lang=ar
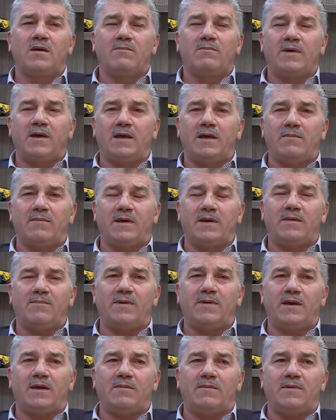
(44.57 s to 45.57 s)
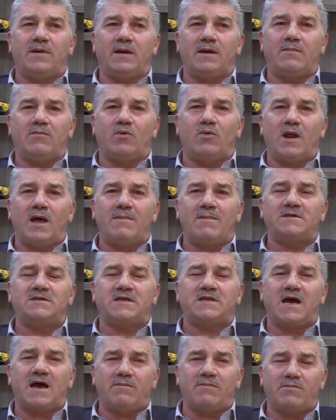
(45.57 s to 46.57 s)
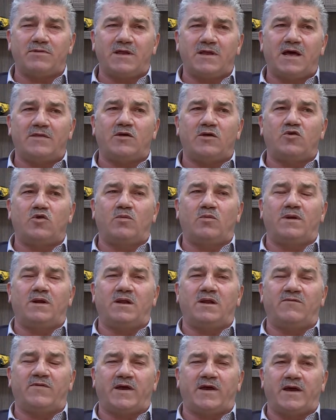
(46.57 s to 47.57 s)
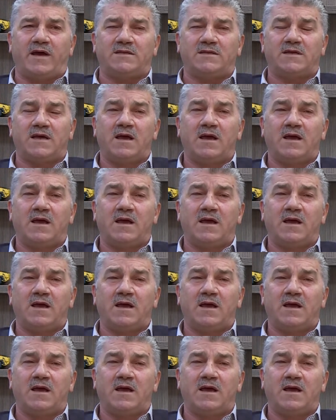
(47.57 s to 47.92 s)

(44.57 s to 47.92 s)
بملامسه مثل هذا النوع من النفايات